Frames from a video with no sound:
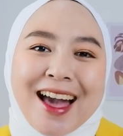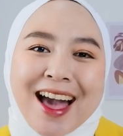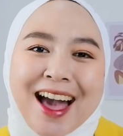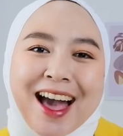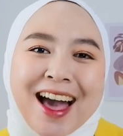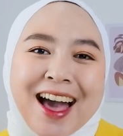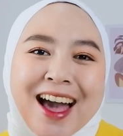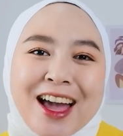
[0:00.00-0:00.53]

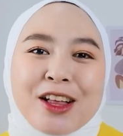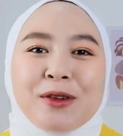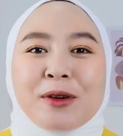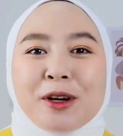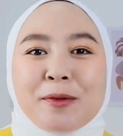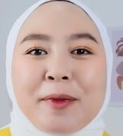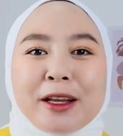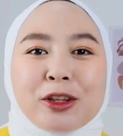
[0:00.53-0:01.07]
Hai,
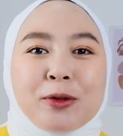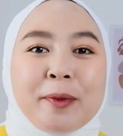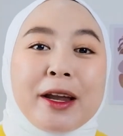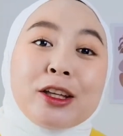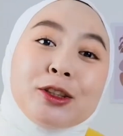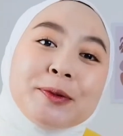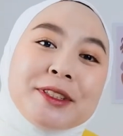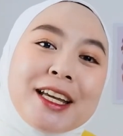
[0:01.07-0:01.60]
welcome back to my
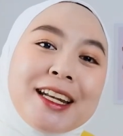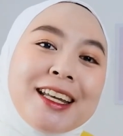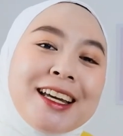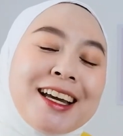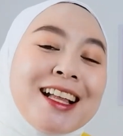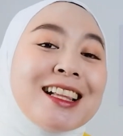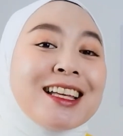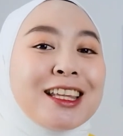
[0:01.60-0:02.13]
YouTube
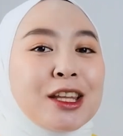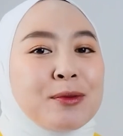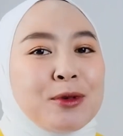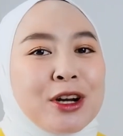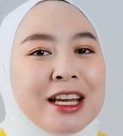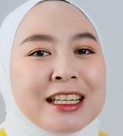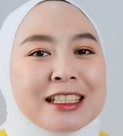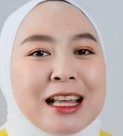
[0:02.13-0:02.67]
channel.
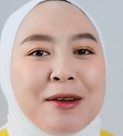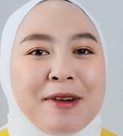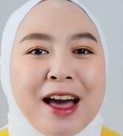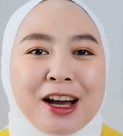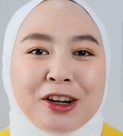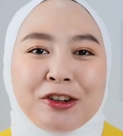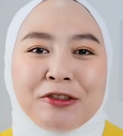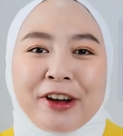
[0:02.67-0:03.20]
Ketemu lagi sama
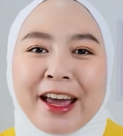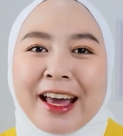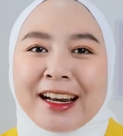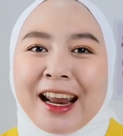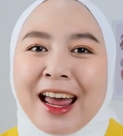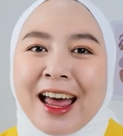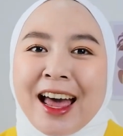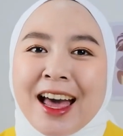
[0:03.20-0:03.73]
aku
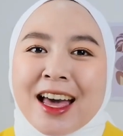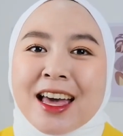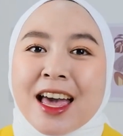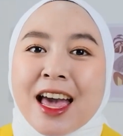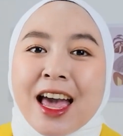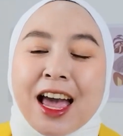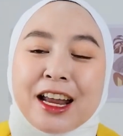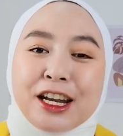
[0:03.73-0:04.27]
Vera.
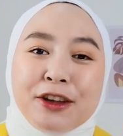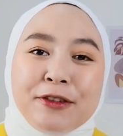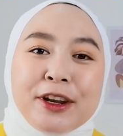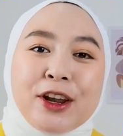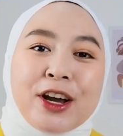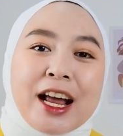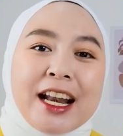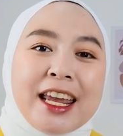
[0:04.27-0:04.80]
Di
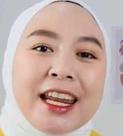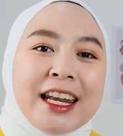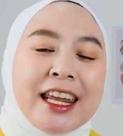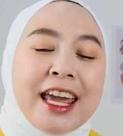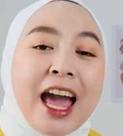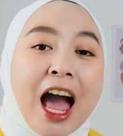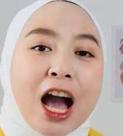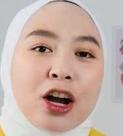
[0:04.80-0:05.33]
video kali
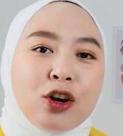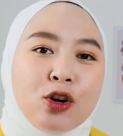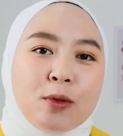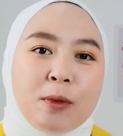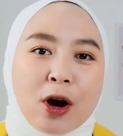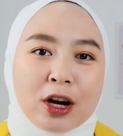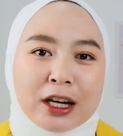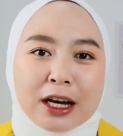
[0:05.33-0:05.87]
ini aku
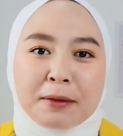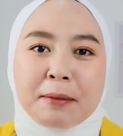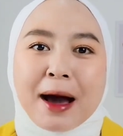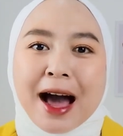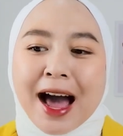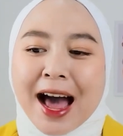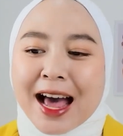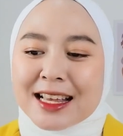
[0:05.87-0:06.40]
mau
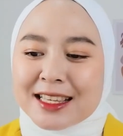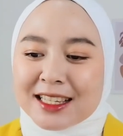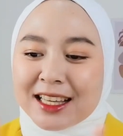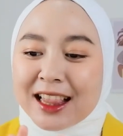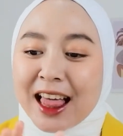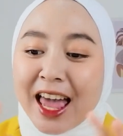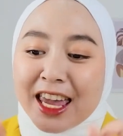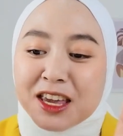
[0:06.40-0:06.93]
ngebahas
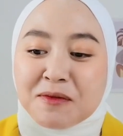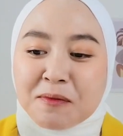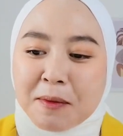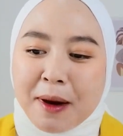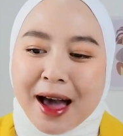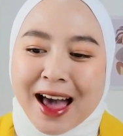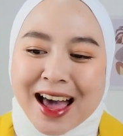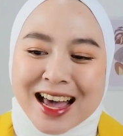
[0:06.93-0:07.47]
clay
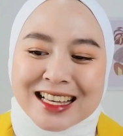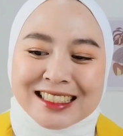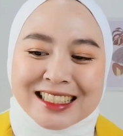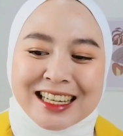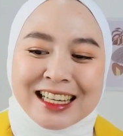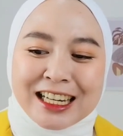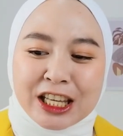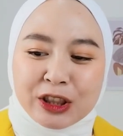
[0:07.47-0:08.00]
mask.
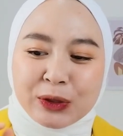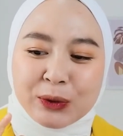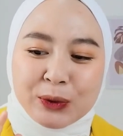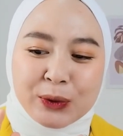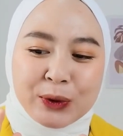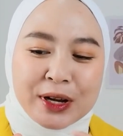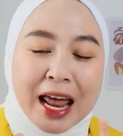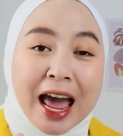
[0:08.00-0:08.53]
Ini
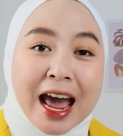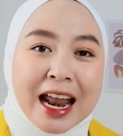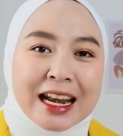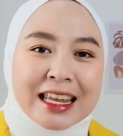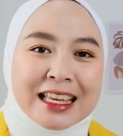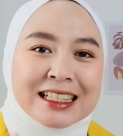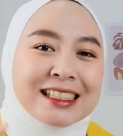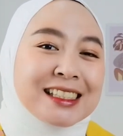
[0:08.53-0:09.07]
tuh
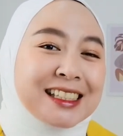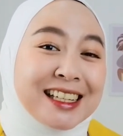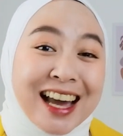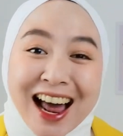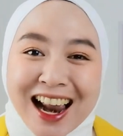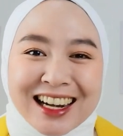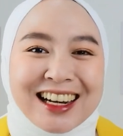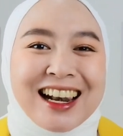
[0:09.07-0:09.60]
dari
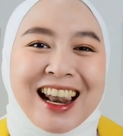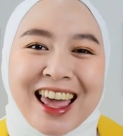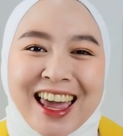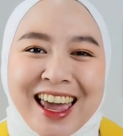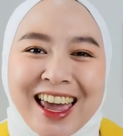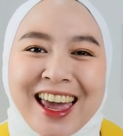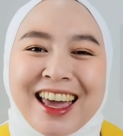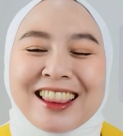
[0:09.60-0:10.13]

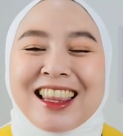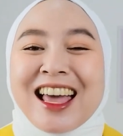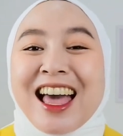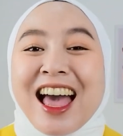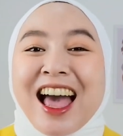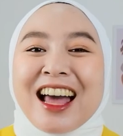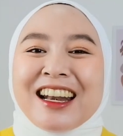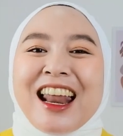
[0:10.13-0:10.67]
Scarlett.
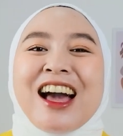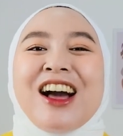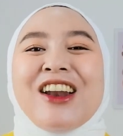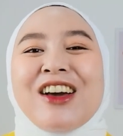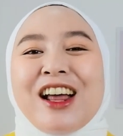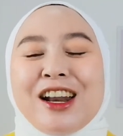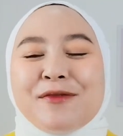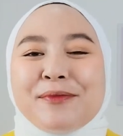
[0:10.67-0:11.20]
Nah,
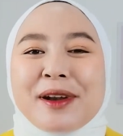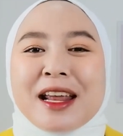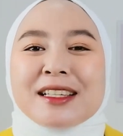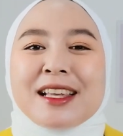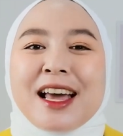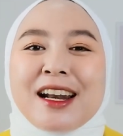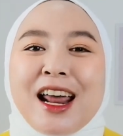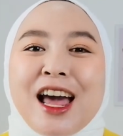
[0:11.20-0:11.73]
kalau kalian
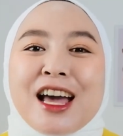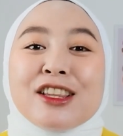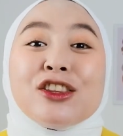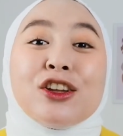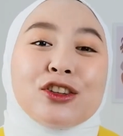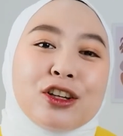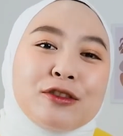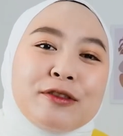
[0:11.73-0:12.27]
penasaran,
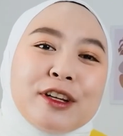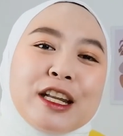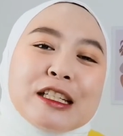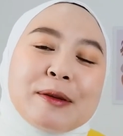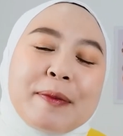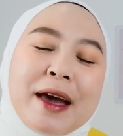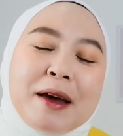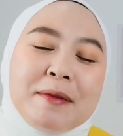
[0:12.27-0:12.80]
tonton video
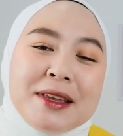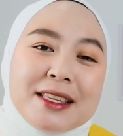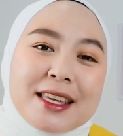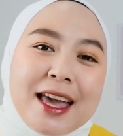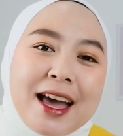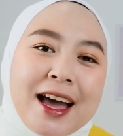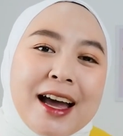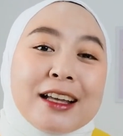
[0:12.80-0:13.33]
sampai habis
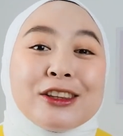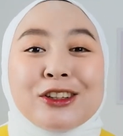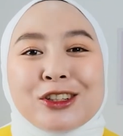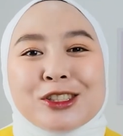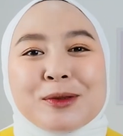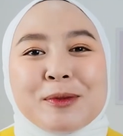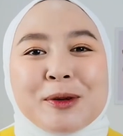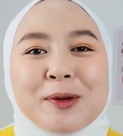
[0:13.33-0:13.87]
ya.
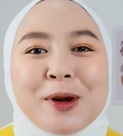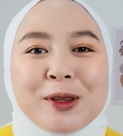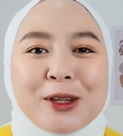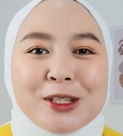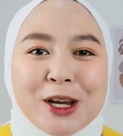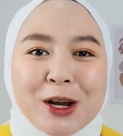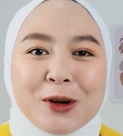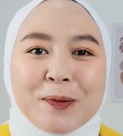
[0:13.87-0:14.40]
Terus sebelum
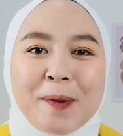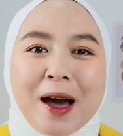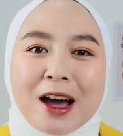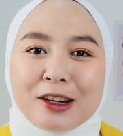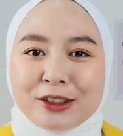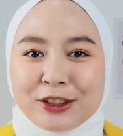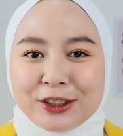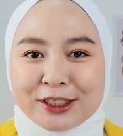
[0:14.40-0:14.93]
nonton jangan lupa
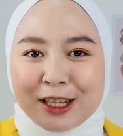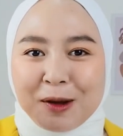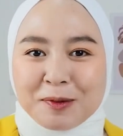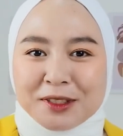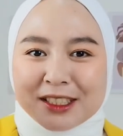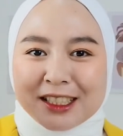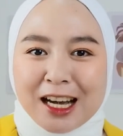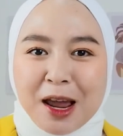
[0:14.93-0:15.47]
untuk
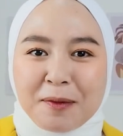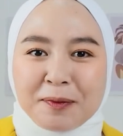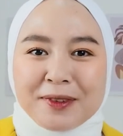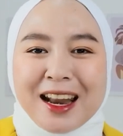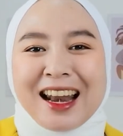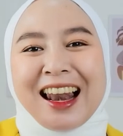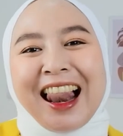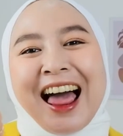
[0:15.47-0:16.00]
subscribe
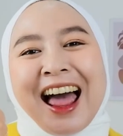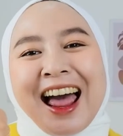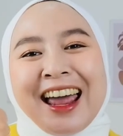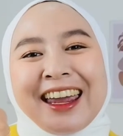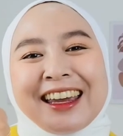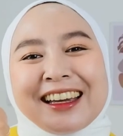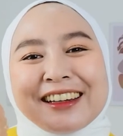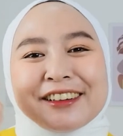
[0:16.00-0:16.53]
dan
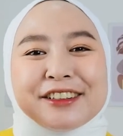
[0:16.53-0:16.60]
like.